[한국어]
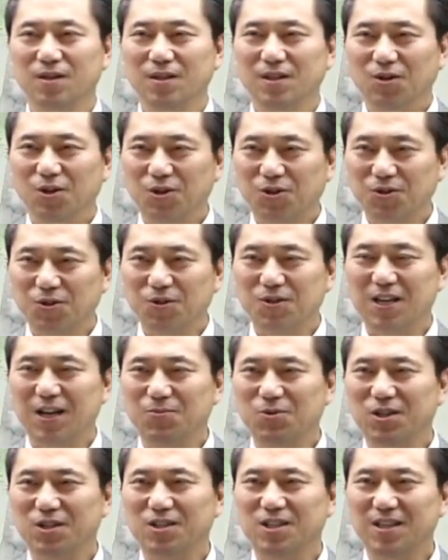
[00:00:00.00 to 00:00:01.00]
어떻게
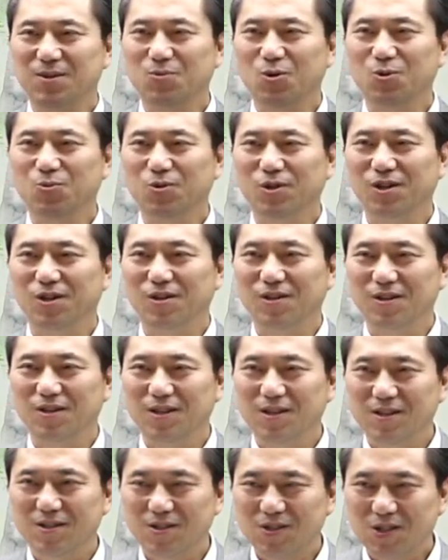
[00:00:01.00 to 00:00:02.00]
하면 이 몸을
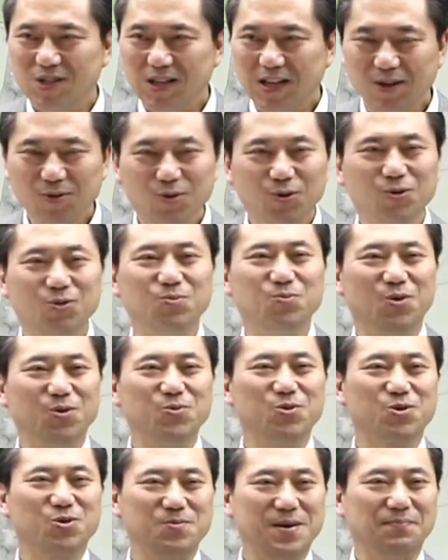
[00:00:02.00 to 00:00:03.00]
새로운
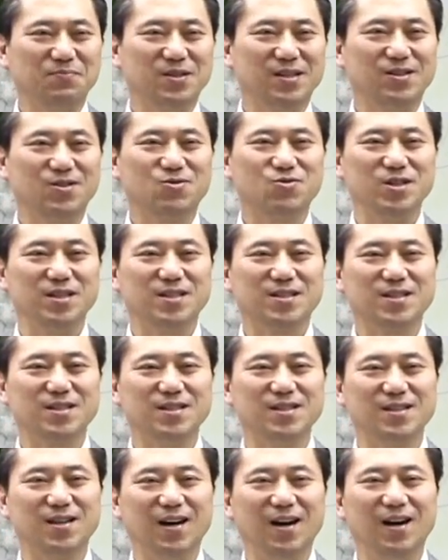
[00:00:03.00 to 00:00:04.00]
몸으로 만들 수
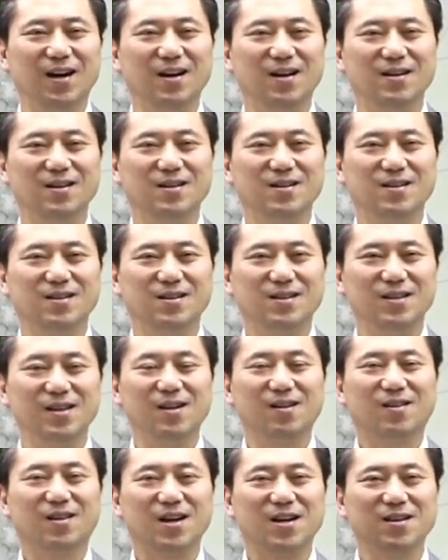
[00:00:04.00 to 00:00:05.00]
있을까?
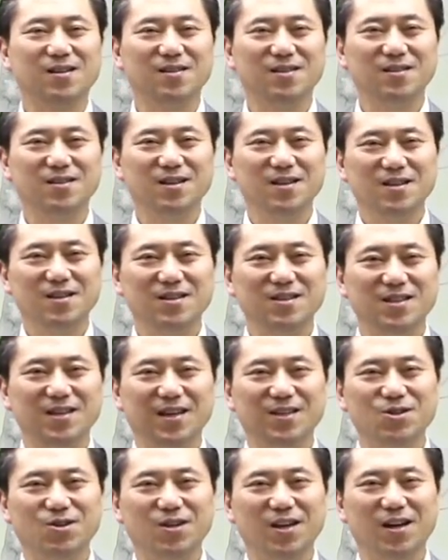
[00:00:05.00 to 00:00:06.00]
일단은
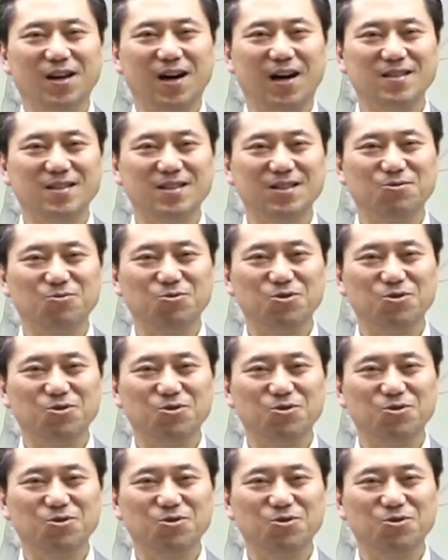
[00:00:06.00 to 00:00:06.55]
예전에 가지고